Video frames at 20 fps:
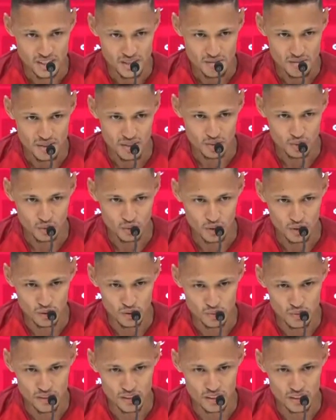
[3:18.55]
mais uma
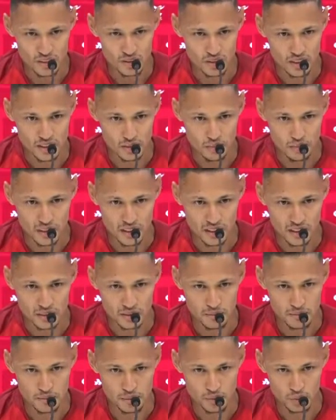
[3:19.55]
opção aí
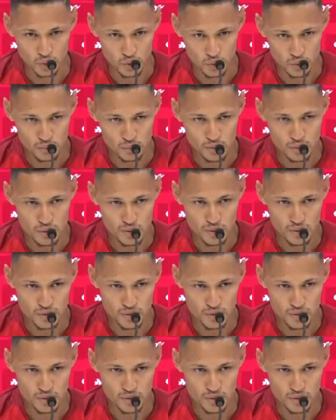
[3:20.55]
para o grupo